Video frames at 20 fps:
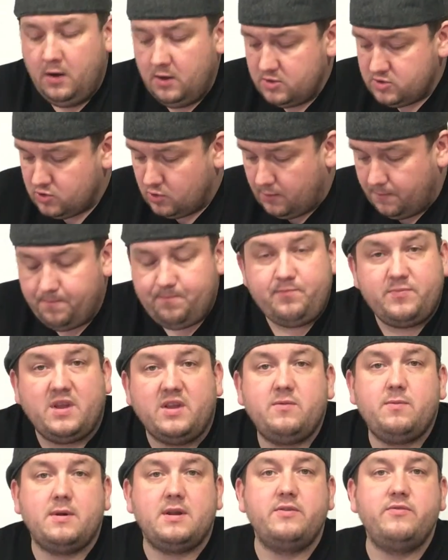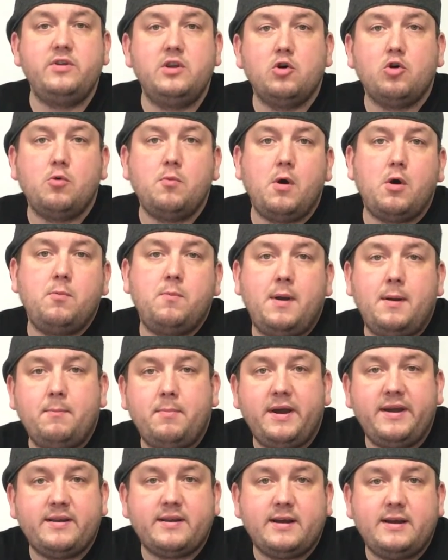So, das war dann wiederum auch mein
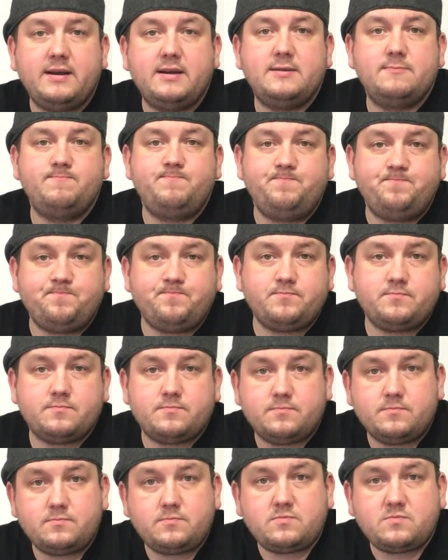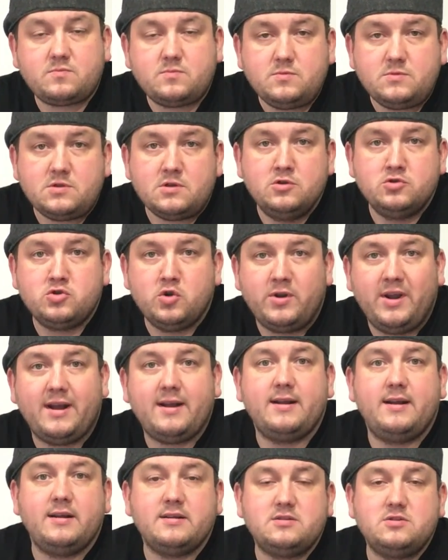Beitrag zur
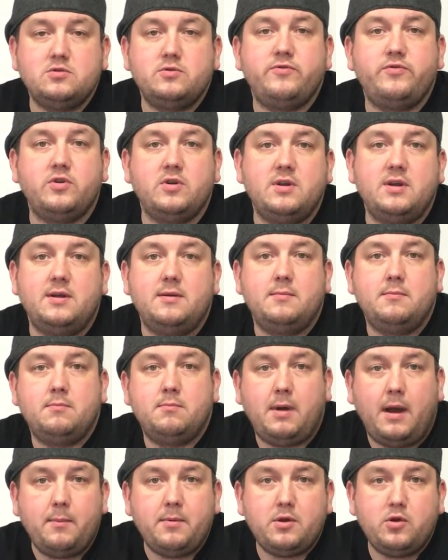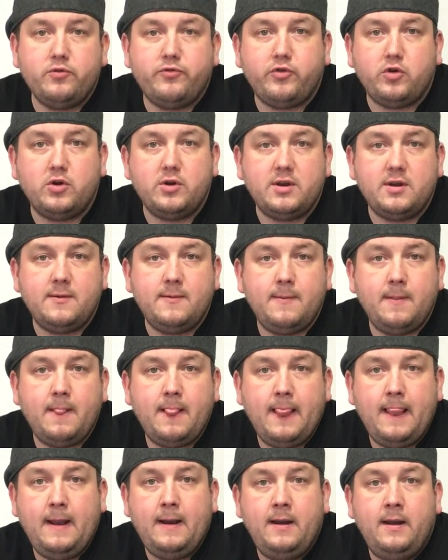Nackenaktion von den Barbecue-Freunden.
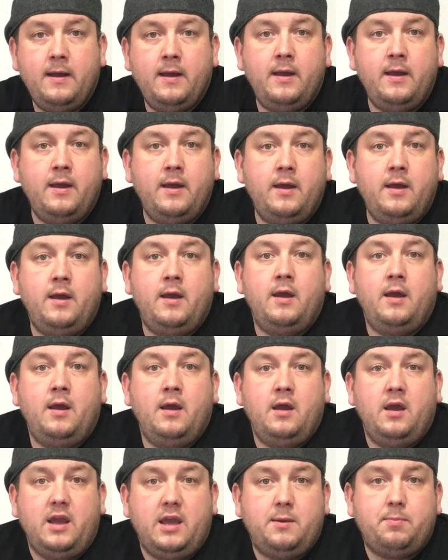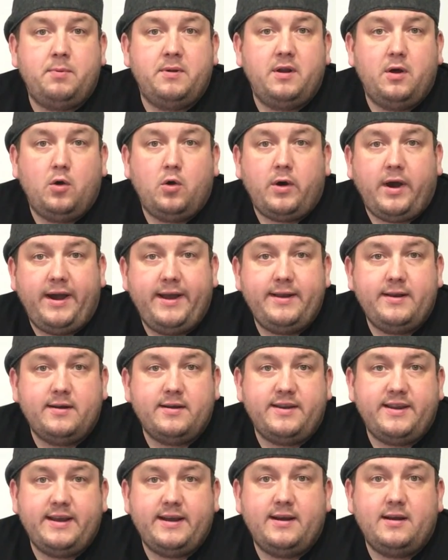Ich bin auch
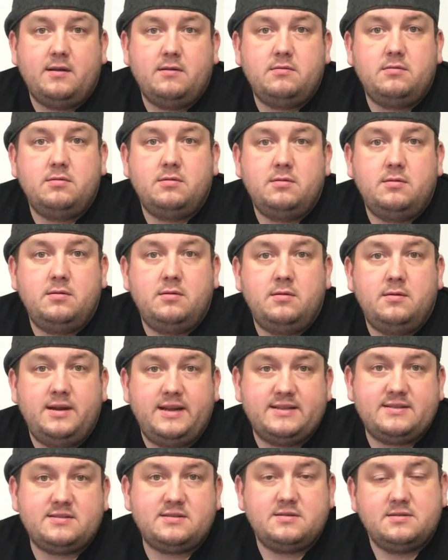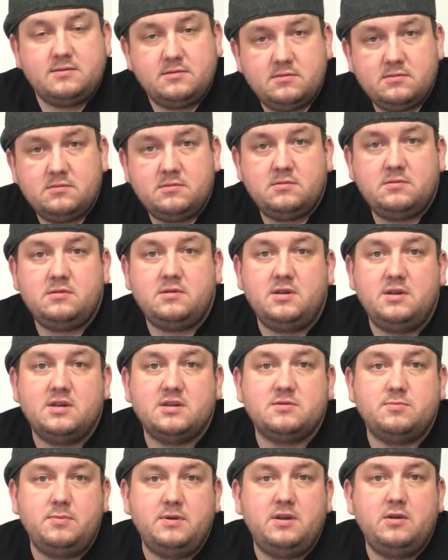einer der letzten, die
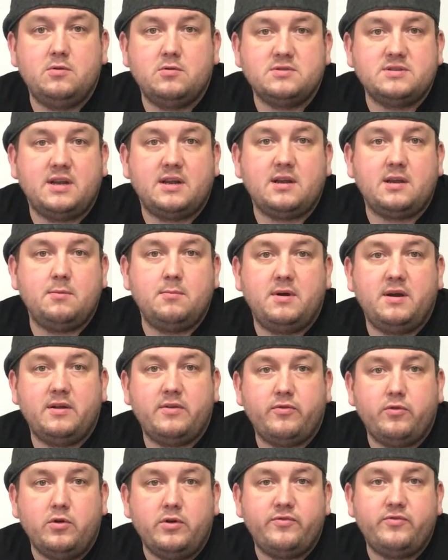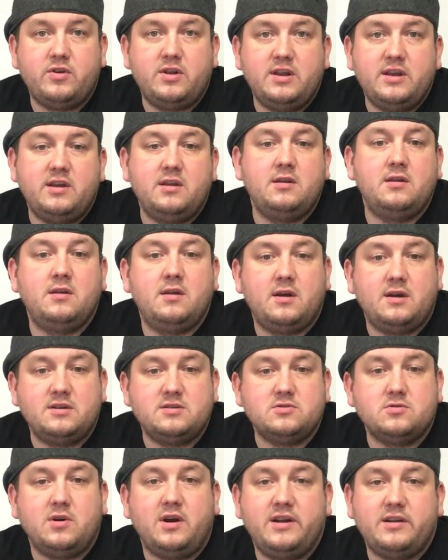das Video, sage ich mal, jetzt veröffentlichen.
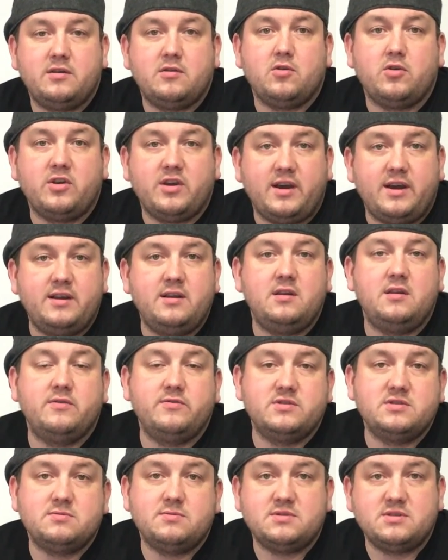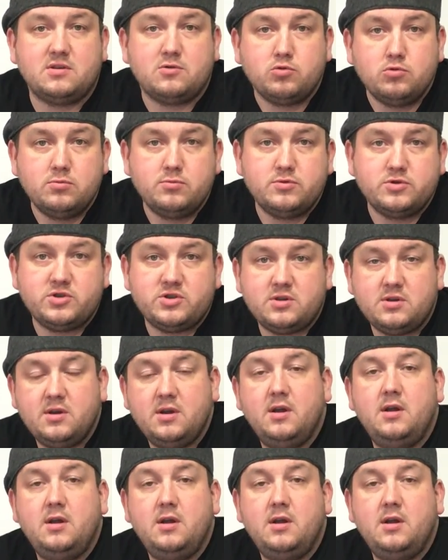Also haltet euch ran, ihr wisst, was ihr tun müsst.